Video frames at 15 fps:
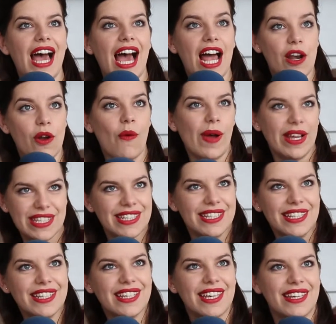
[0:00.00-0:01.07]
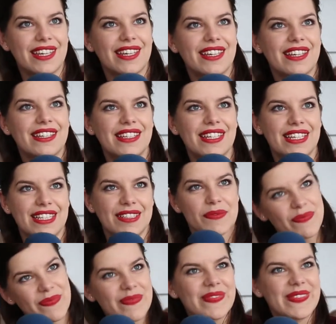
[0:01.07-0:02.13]
algo allí que, que,
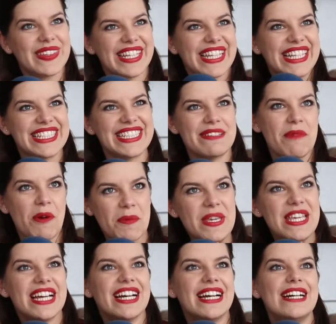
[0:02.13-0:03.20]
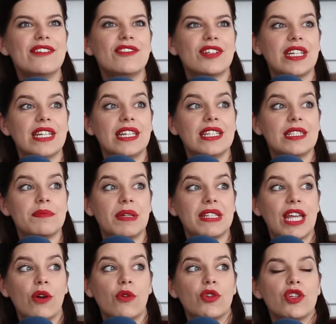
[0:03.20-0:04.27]
que se movía o que
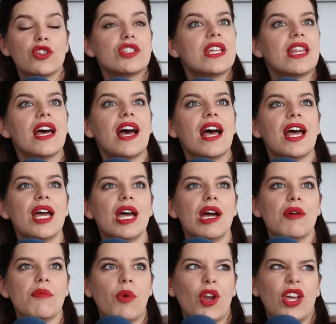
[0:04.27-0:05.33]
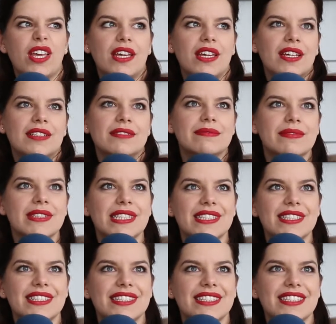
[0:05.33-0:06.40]
despertaba curiosidad, porque
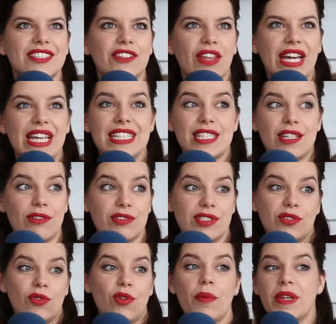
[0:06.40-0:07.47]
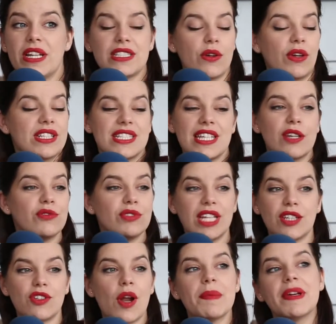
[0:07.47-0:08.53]
no deja de ser, si tú lo miras, aunque sea en un
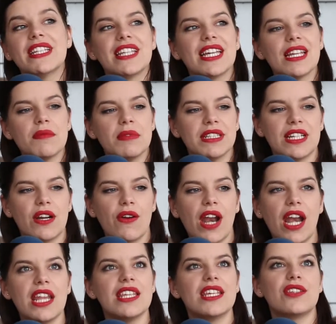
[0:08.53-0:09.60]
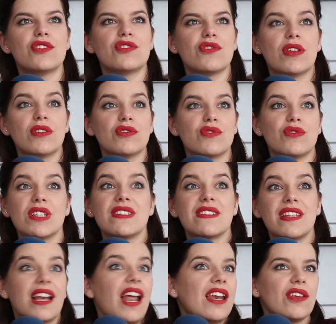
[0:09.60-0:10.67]
teatro amateur, meter a una niña de 8 años en un
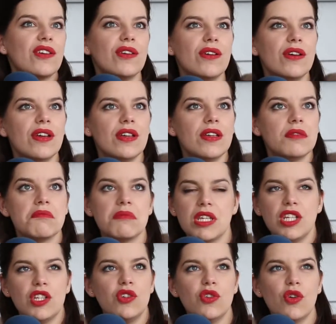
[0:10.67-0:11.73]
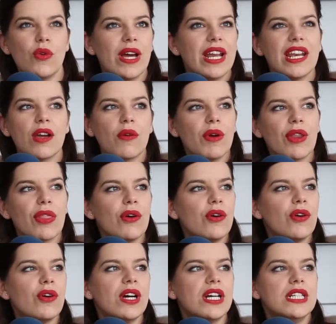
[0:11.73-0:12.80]
escenario y nunca
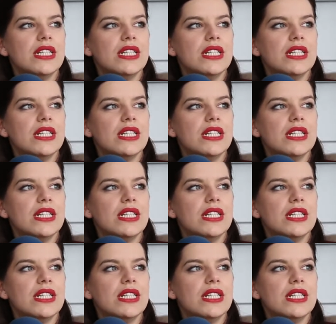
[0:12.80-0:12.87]
recuerdo